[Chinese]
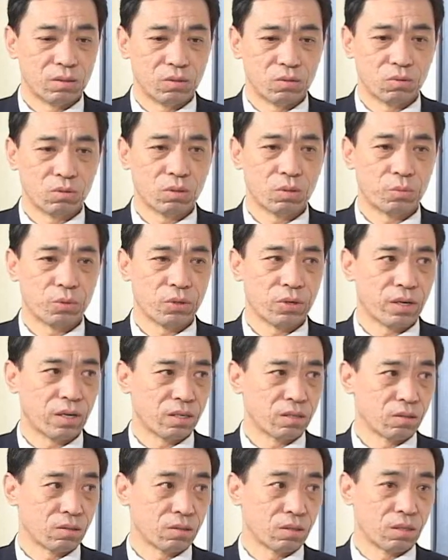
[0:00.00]
你如果不
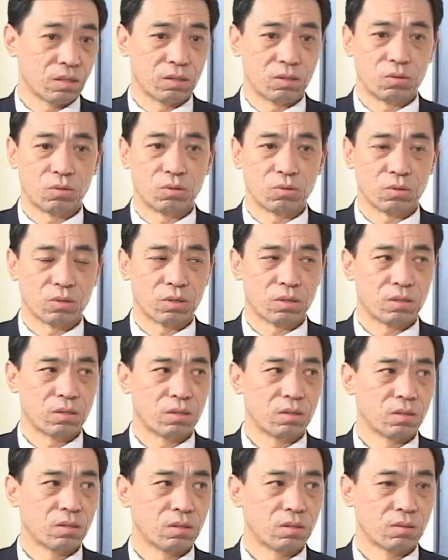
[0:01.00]
愿意按照这个理去做，
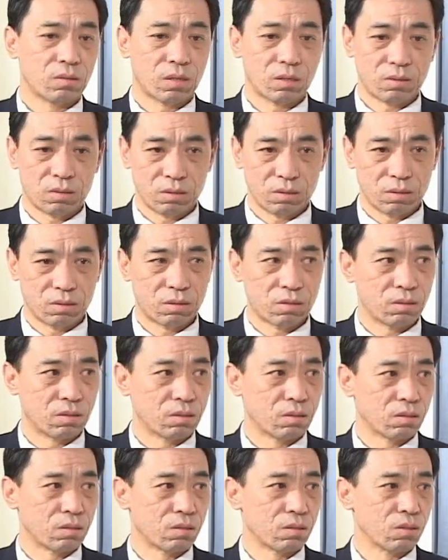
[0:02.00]
那是你
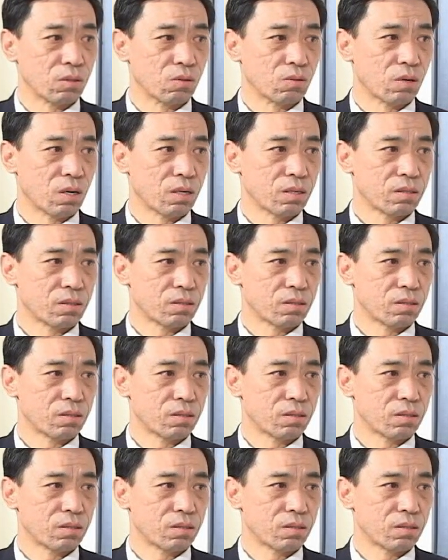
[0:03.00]
自己的自由啊。